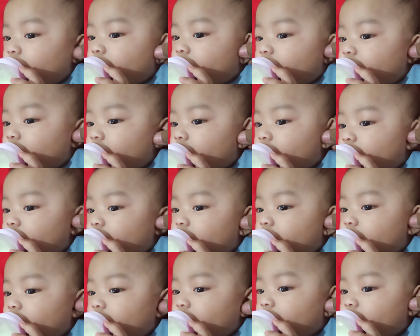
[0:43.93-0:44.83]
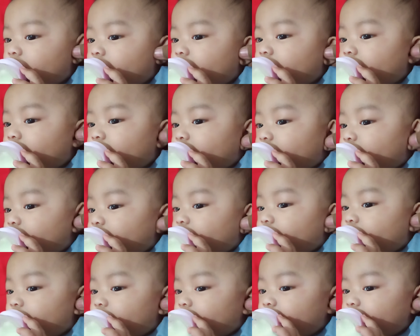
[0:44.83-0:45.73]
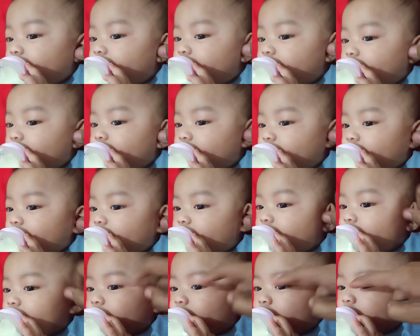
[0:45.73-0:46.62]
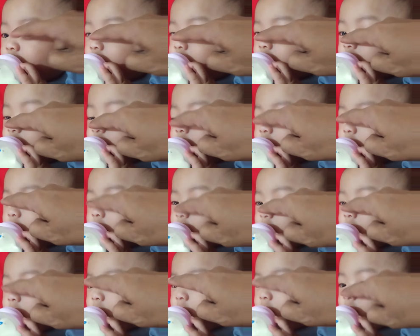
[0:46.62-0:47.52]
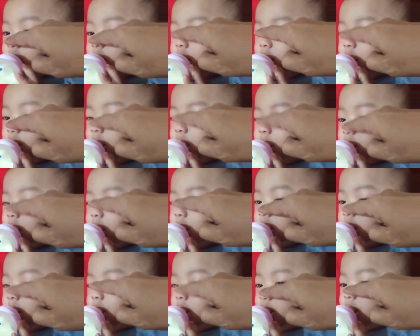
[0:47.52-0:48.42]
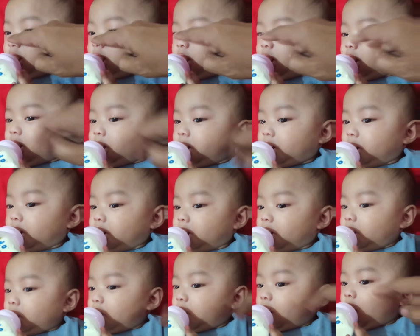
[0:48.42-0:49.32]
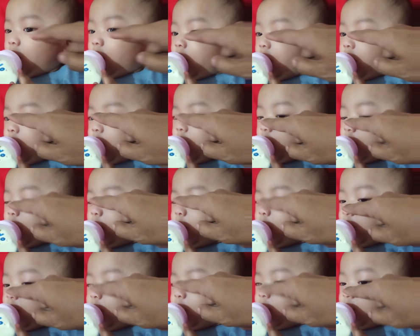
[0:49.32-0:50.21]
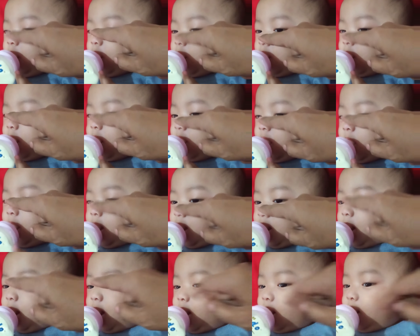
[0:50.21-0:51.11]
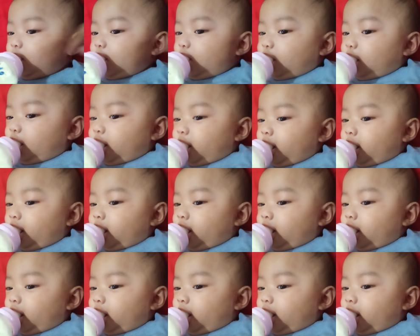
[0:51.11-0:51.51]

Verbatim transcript: ear ear nose nose nose nose nose nose nose nose nose nose nose nose